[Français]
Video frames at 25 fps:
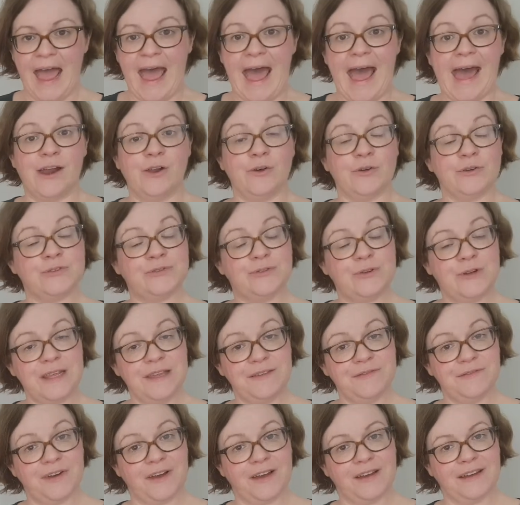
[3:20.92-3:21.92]
Alors ce
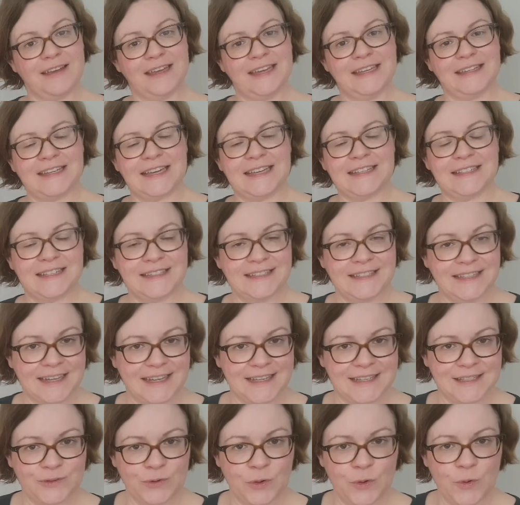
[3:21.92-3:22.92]
livre est très
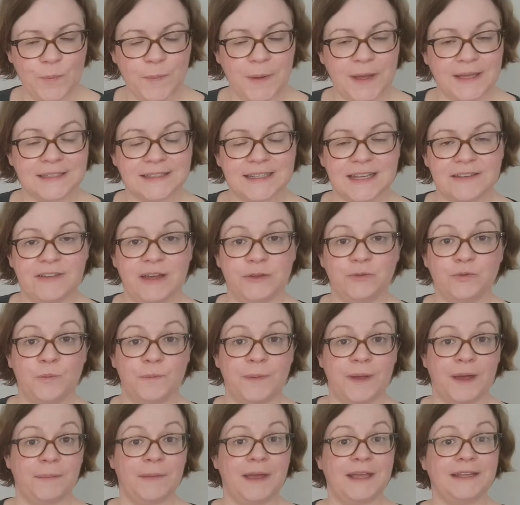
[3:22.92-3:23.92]
intéressant parce qu'il va nous
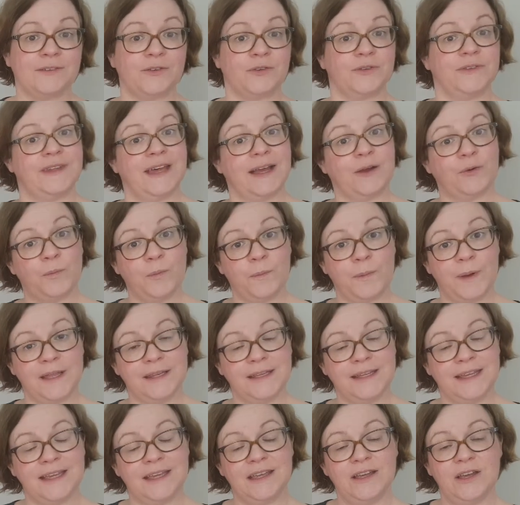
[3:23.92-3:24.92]
permettre
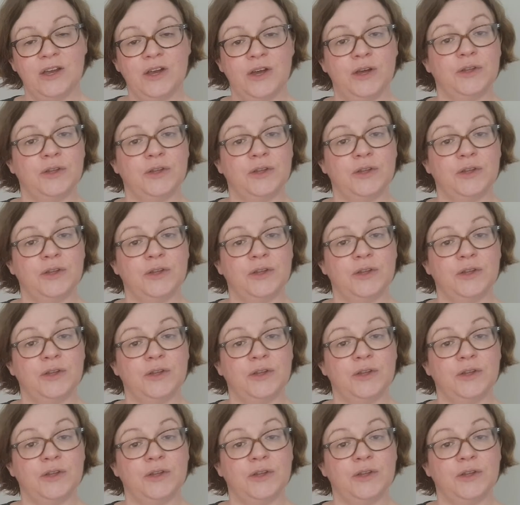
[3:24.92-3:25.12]
d'accompagner